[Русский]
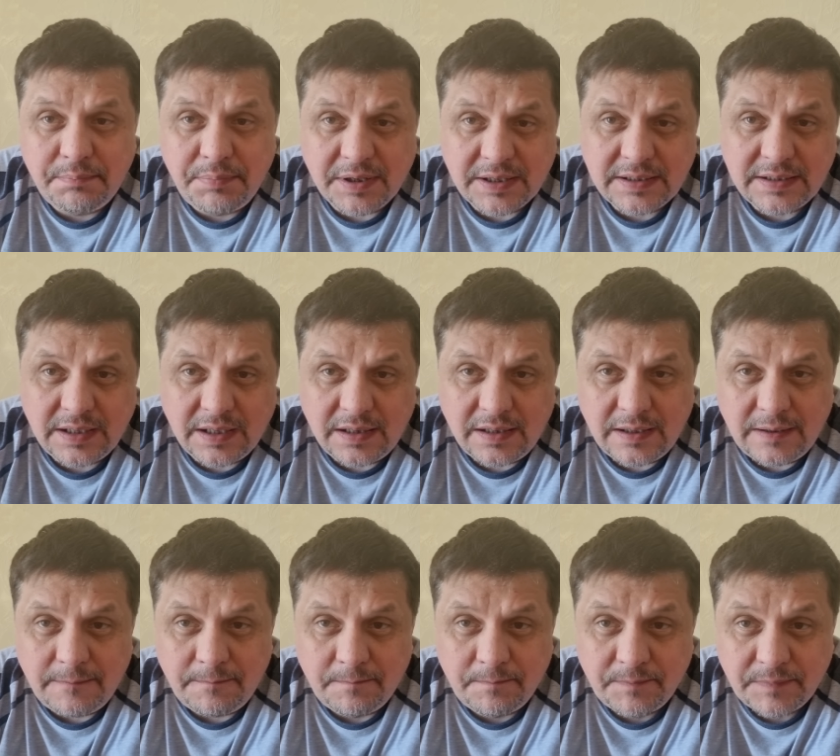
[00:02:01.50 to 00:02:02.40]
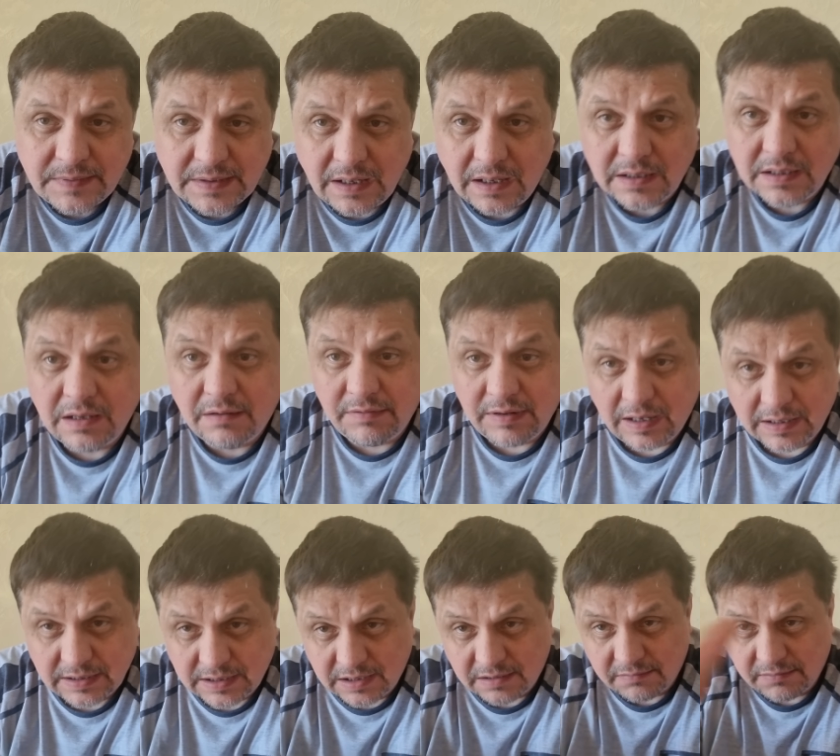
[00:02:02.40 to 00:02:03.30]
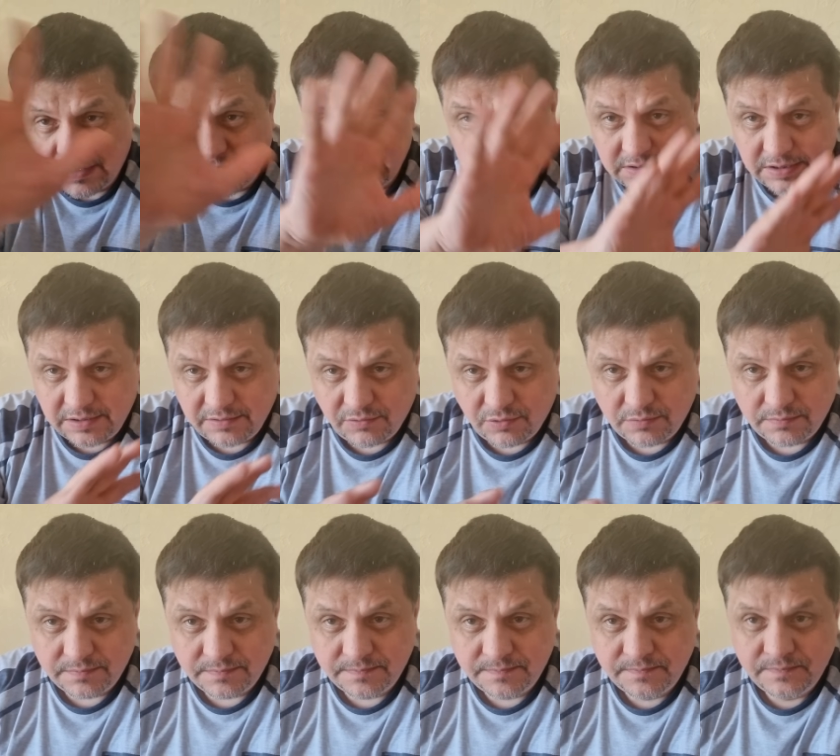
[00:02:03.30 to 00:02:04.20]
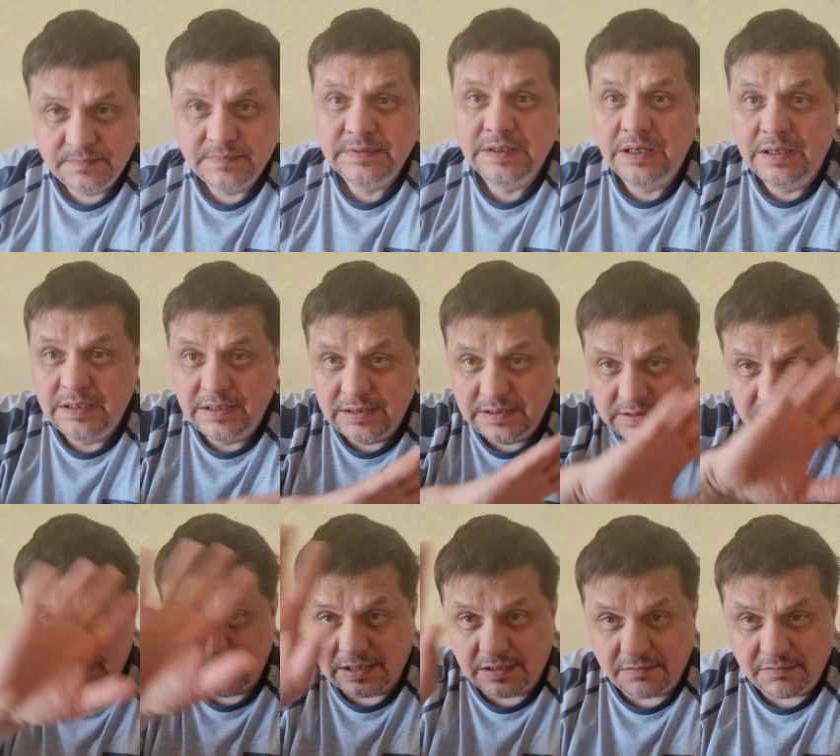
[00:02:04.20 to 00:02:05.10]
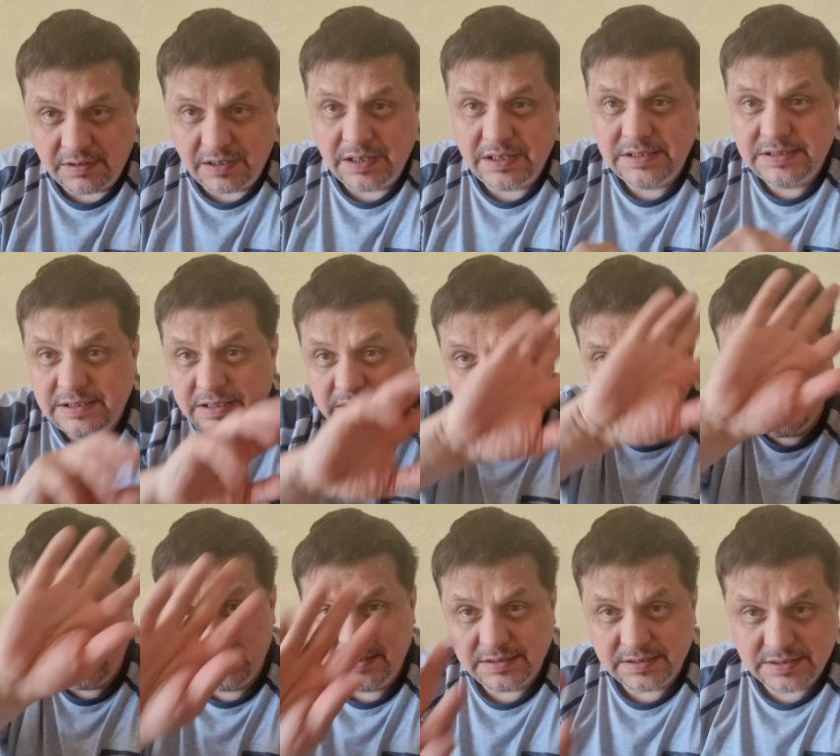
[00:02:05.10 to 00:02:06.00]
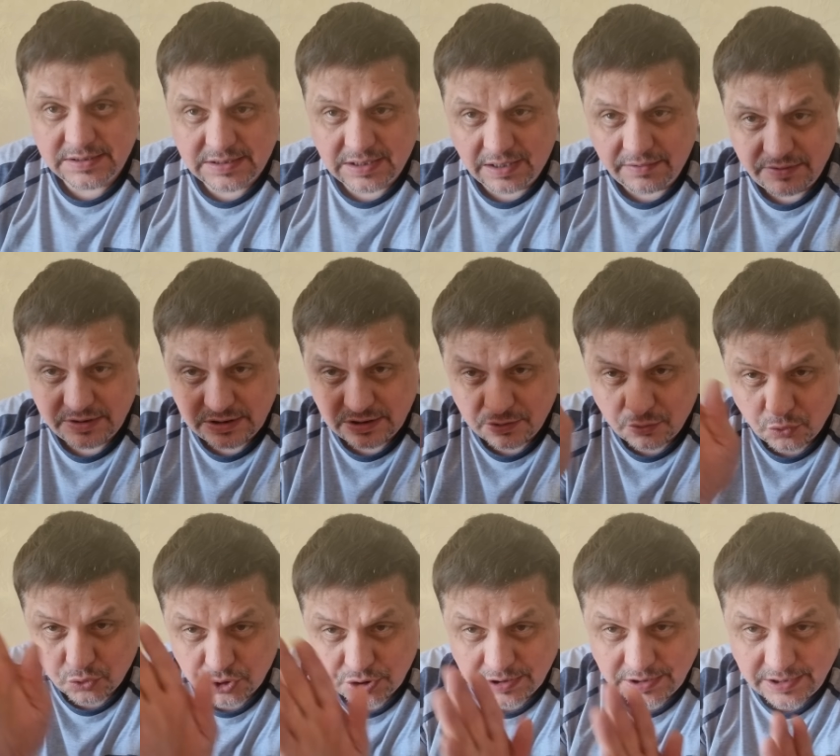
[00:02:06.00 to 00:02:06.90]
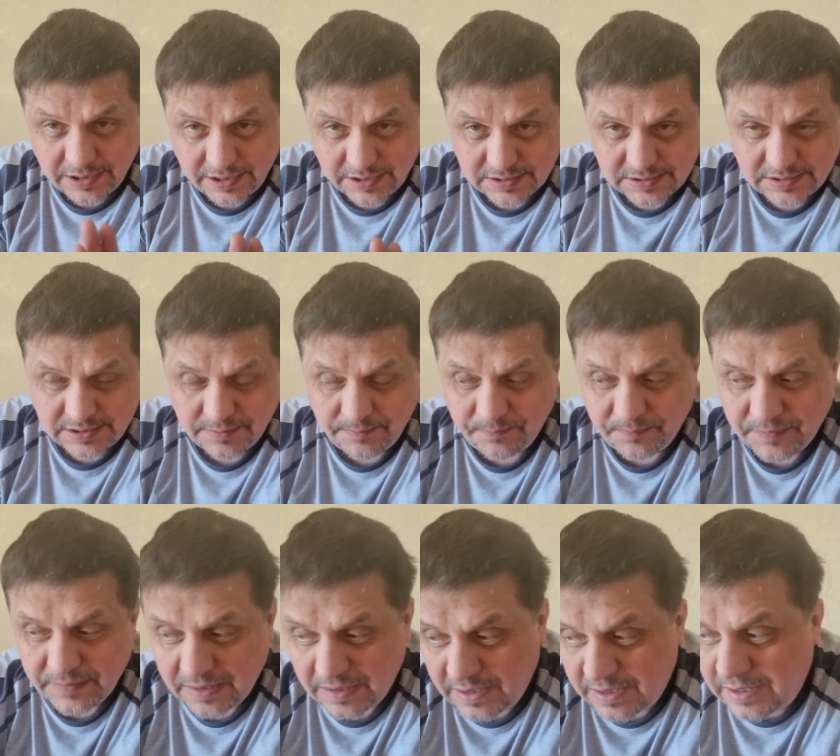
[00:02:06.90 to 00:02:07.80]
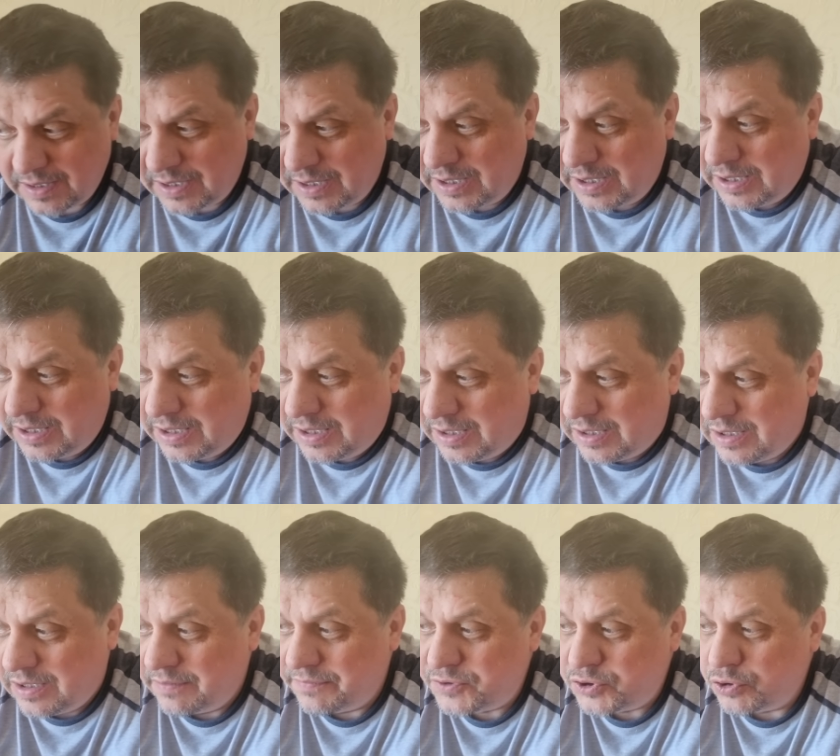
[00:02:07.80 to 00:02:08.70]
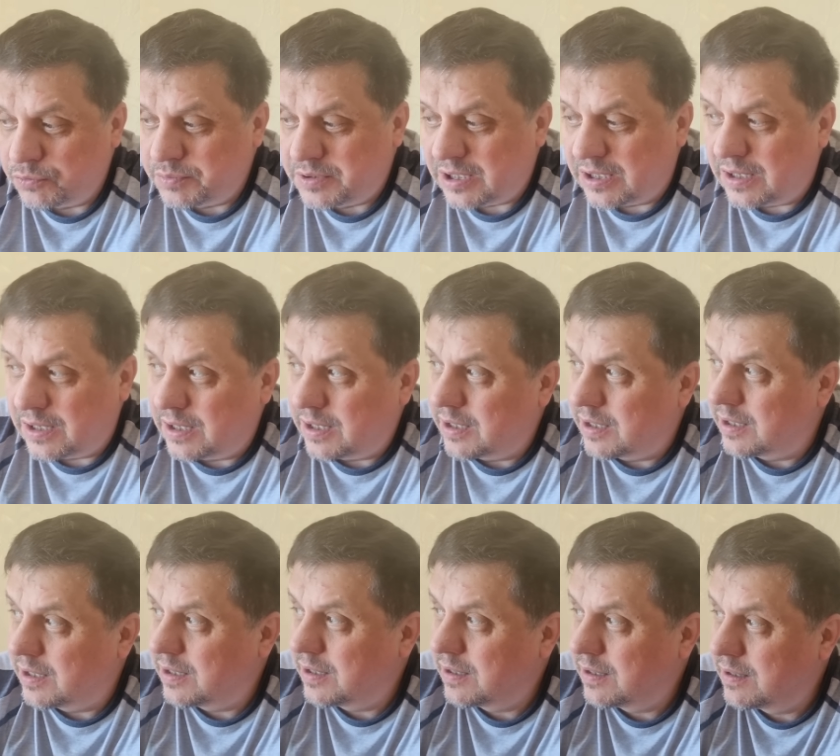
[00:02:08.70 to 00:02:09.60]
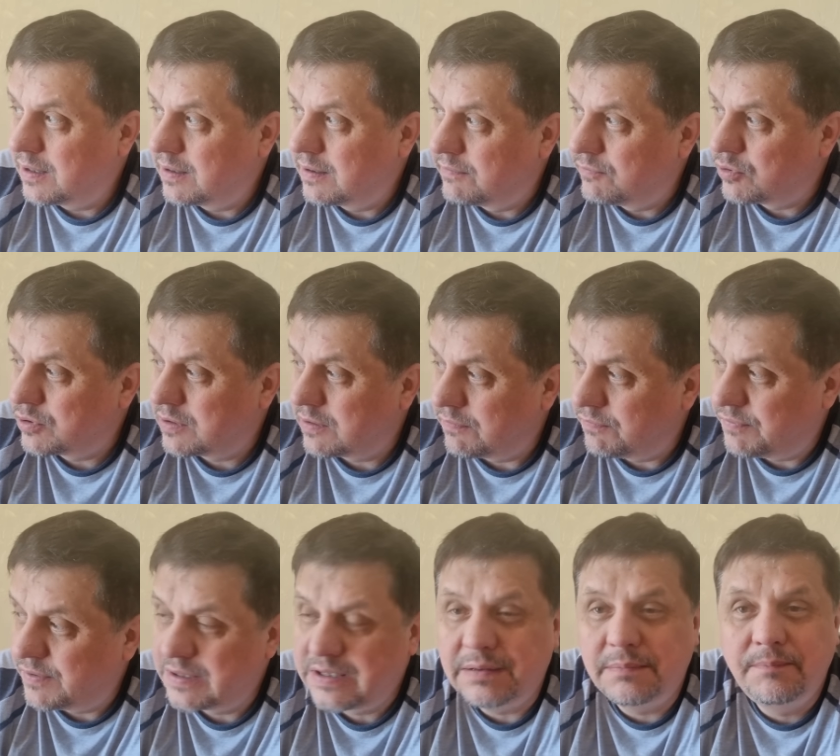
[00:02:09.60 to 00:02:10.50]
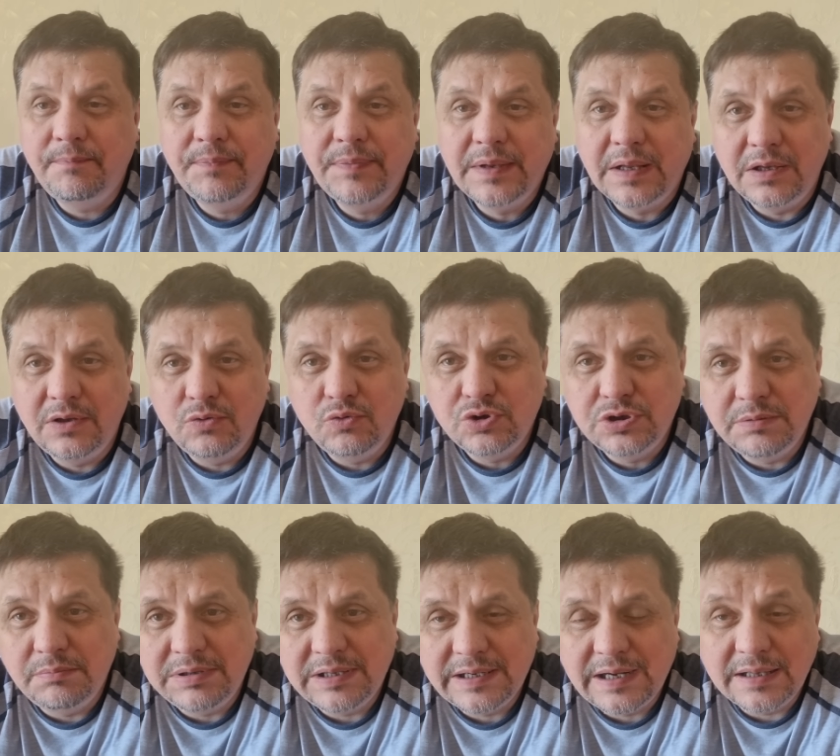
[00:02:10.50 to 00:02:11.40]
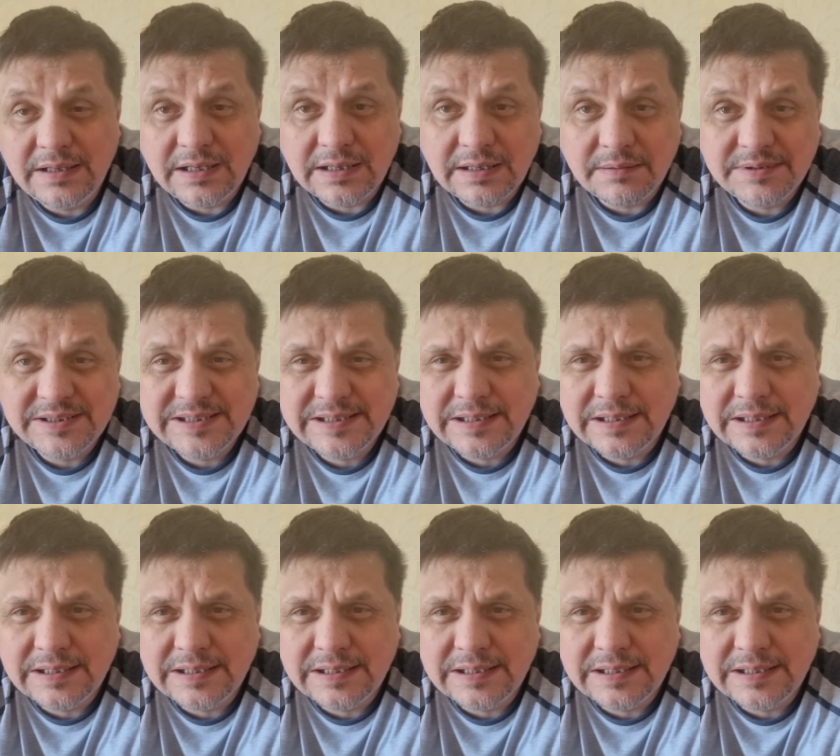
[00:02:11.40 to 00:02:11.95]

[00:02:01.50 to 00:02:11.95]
портала, когда вы открываете его и закрываете и ставите тоже крест. И в чем-то вот в этом южном благодатном